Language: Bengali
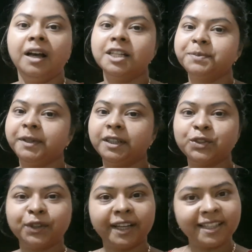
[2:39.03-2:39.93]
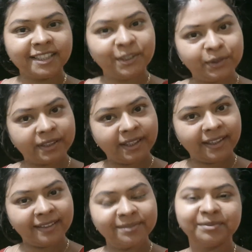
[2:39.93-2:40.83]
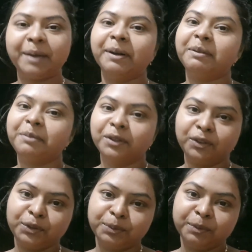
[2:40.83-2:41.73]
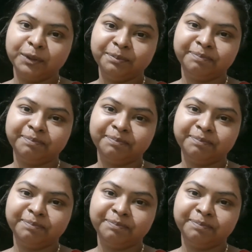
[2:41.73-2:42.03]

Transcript: হাজব্যান্ড চলে গেছে ডিউটিতে এবার আমি ভেতরে ঢুকবো